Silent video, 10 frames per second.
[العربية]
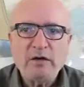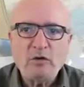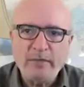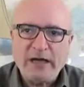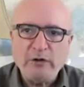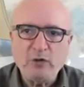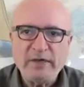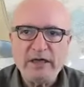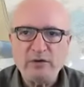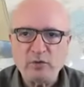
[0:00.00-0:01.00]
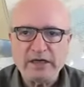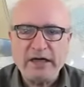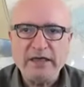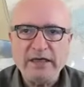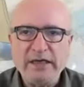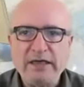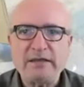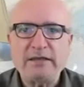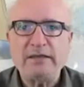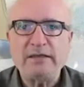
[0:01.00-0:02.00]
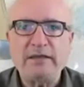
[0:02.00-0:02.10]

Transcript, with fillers: ومعلومات وتحليلات